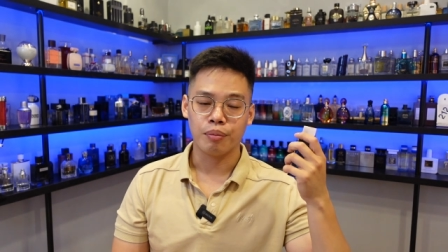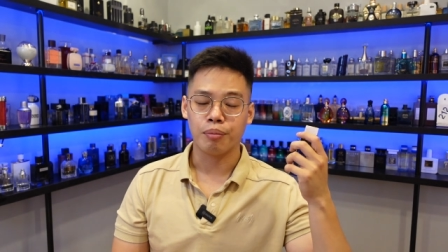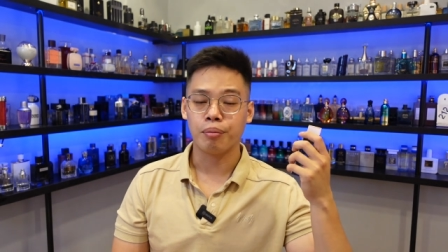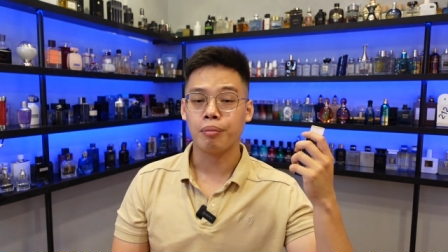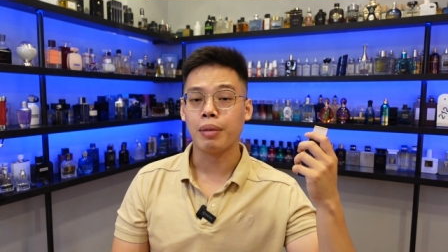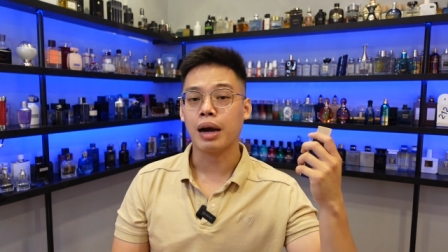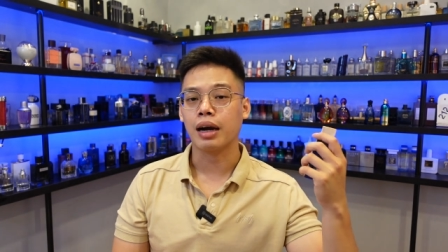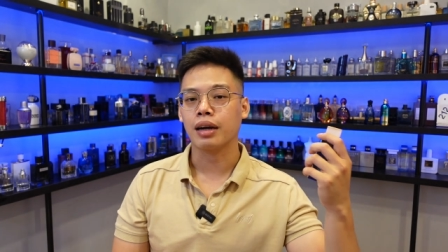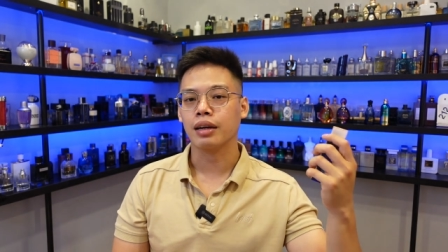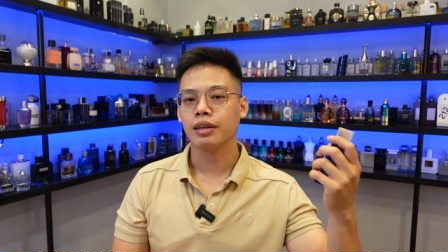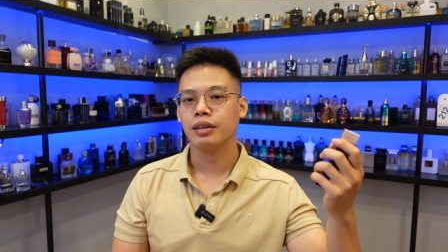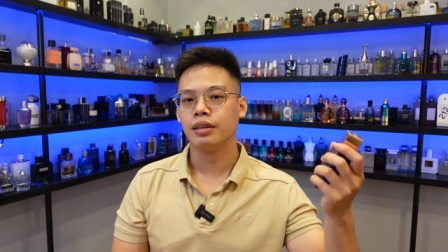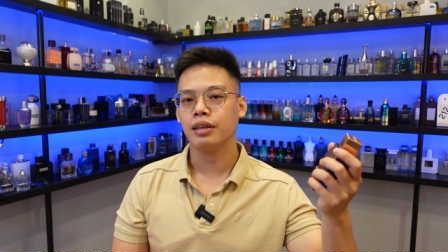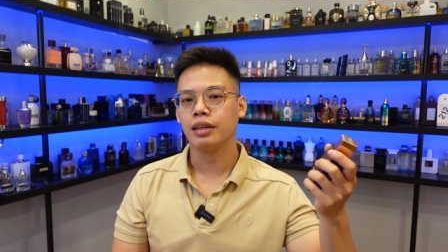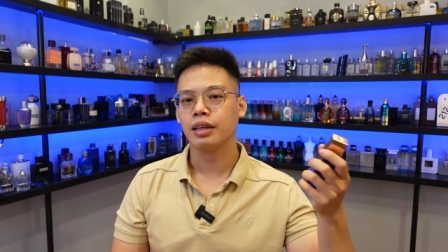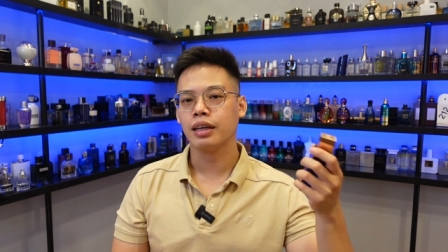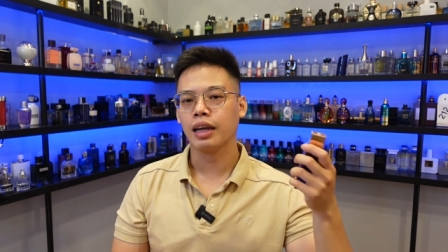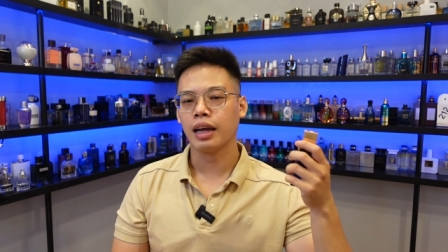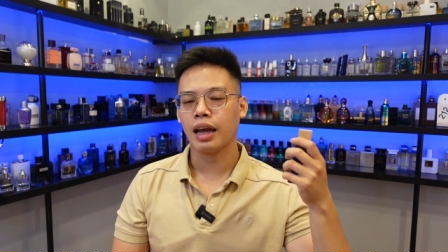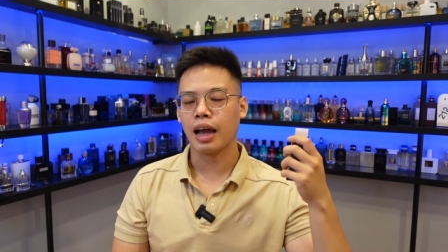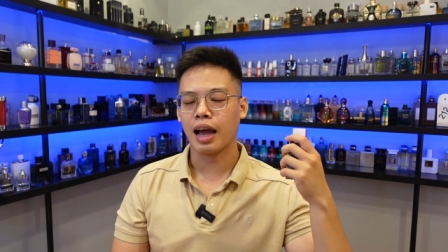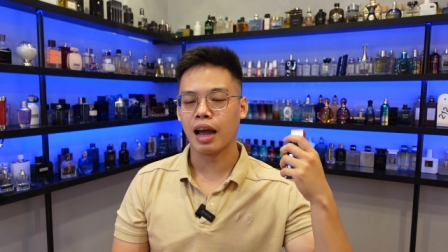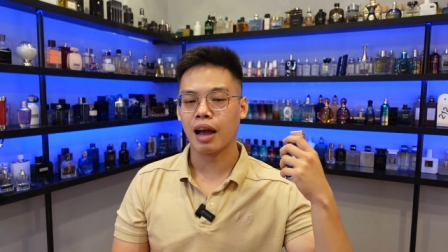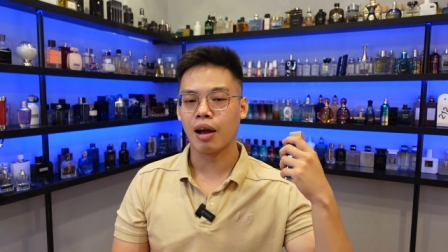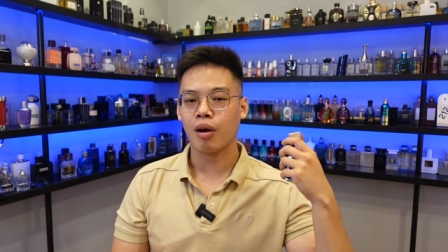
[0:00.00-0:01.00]
mặc những
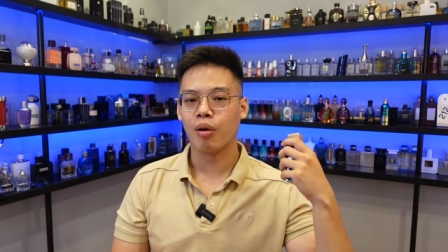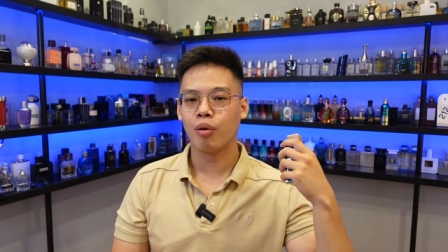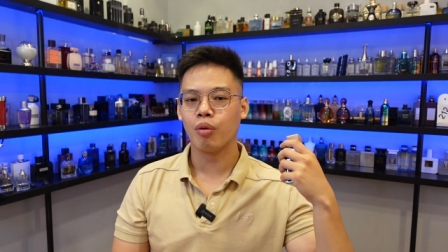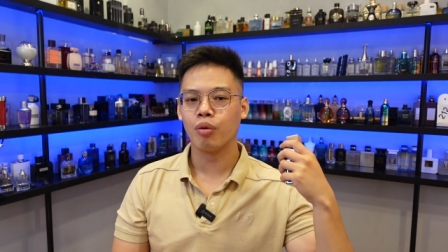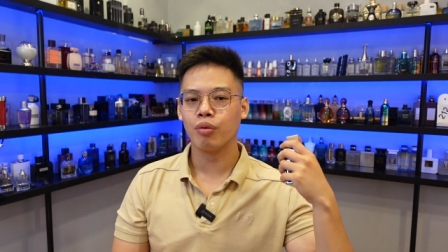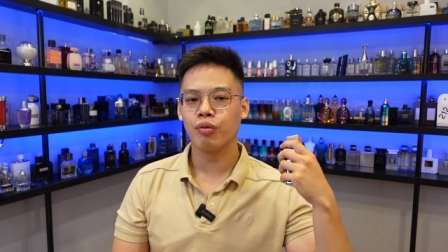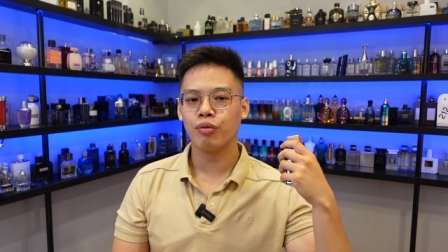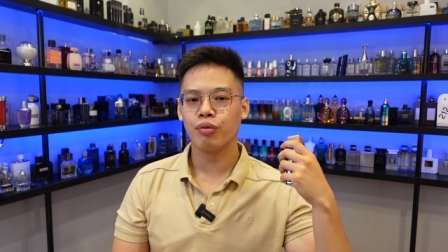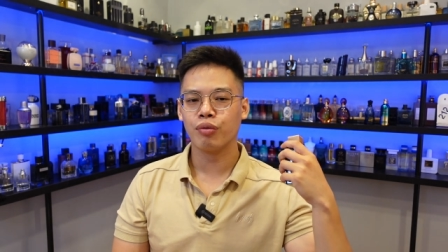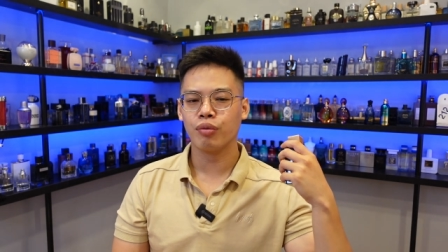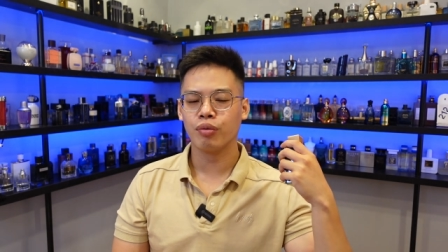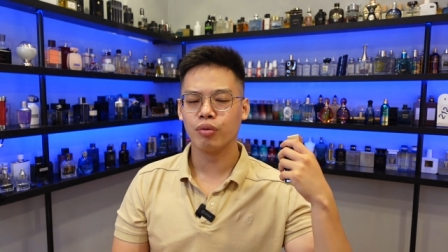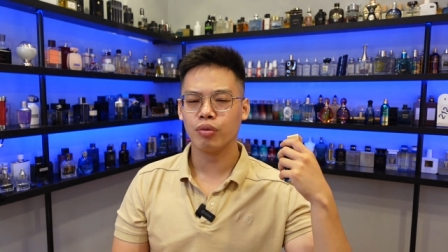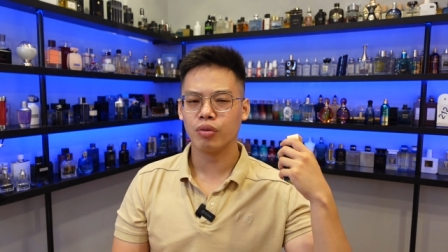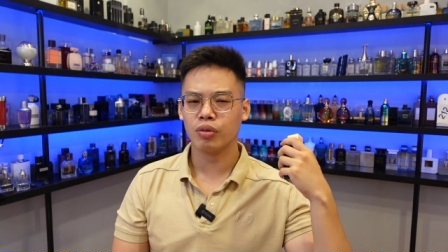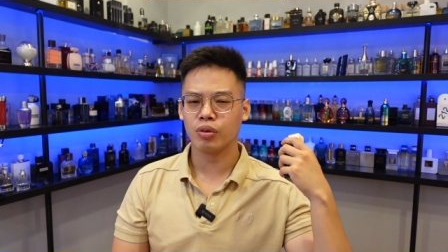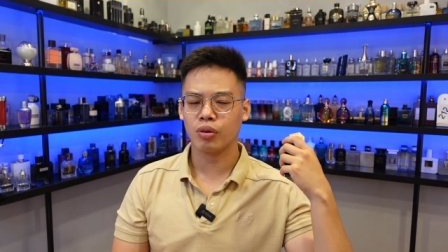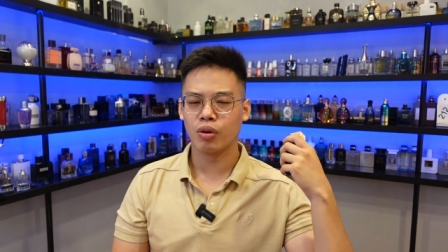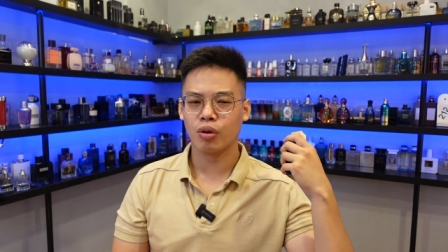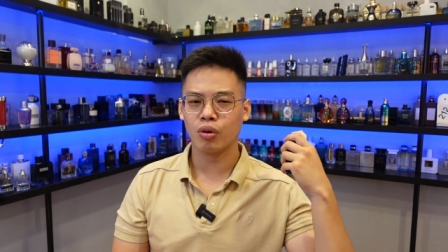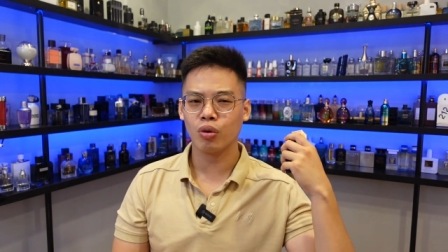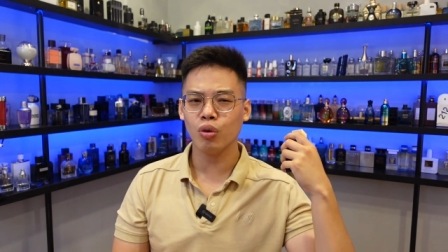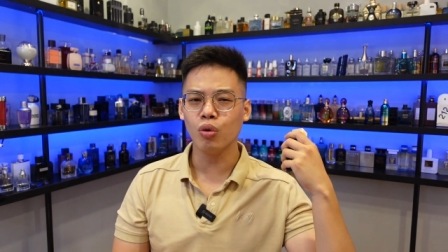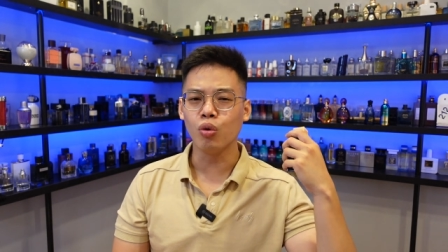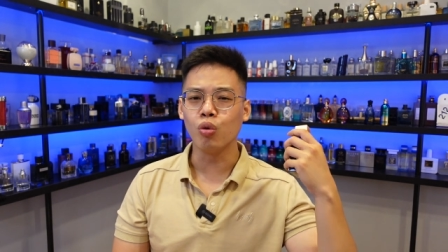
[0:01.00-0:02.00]
cái áo
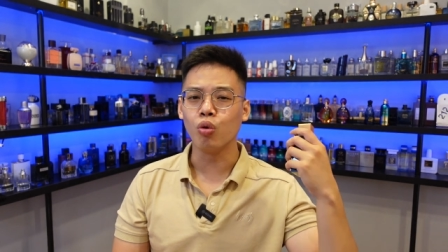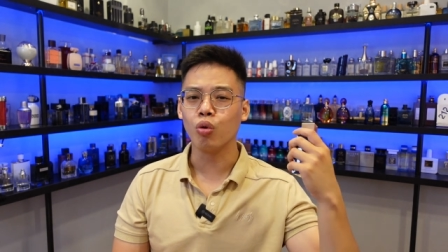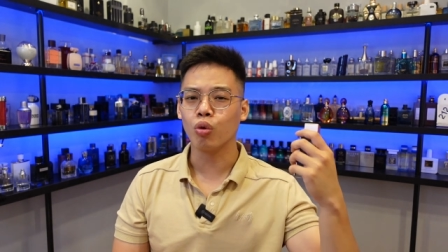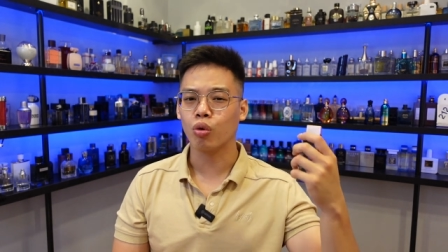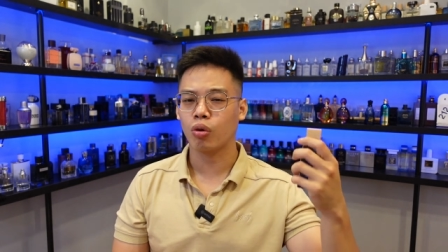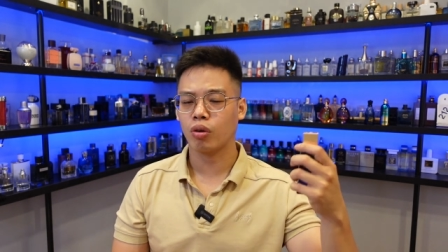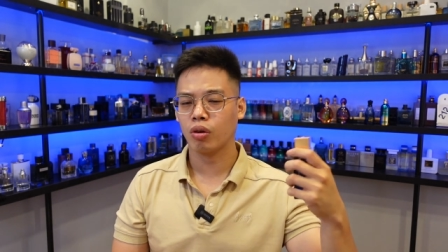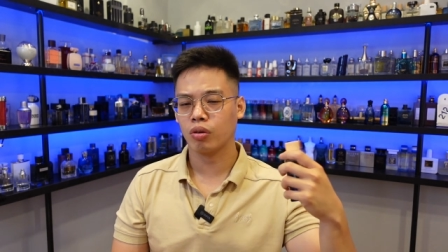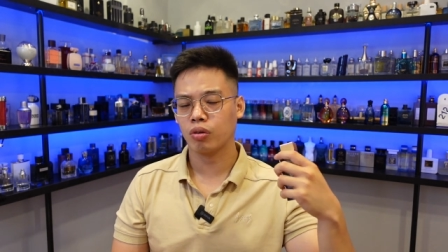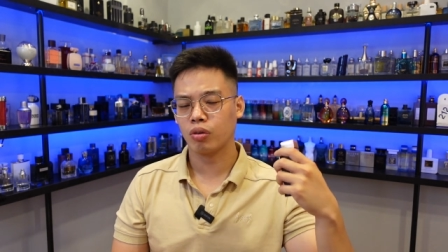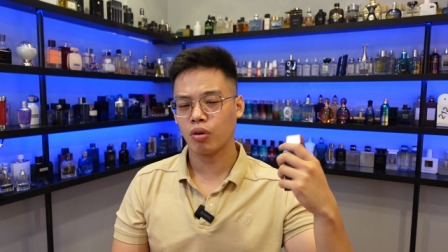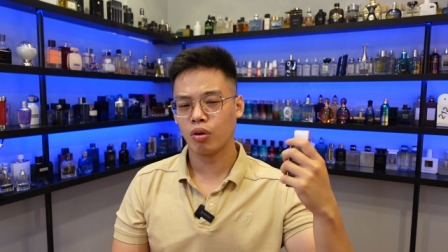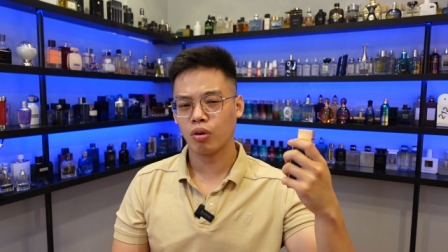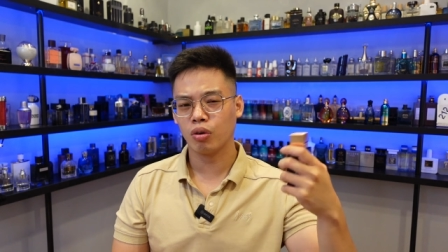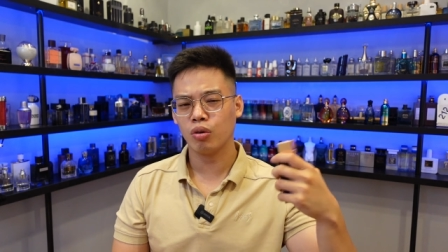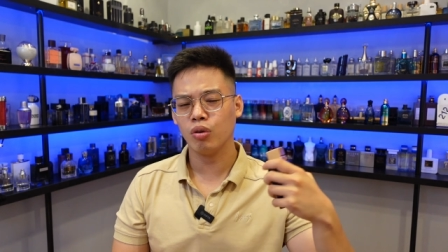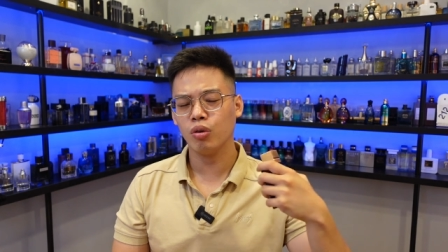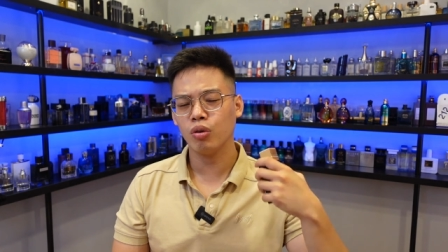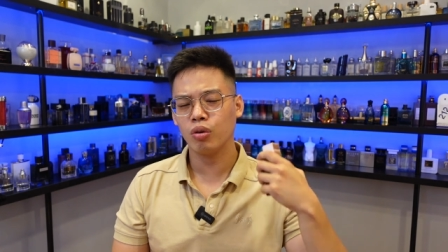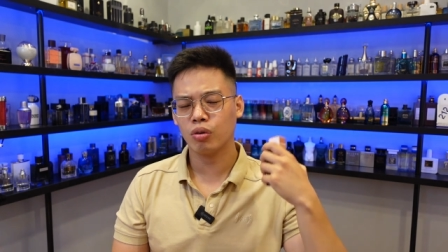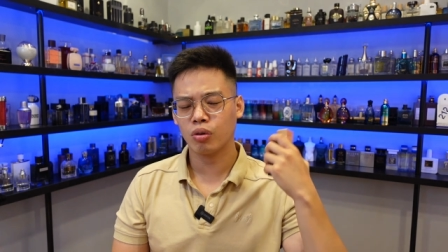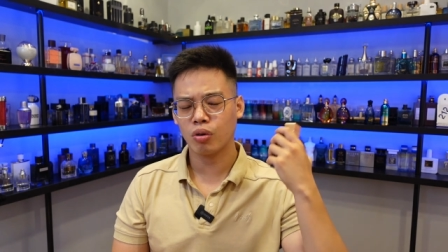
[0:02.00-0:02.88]
nó đủ có có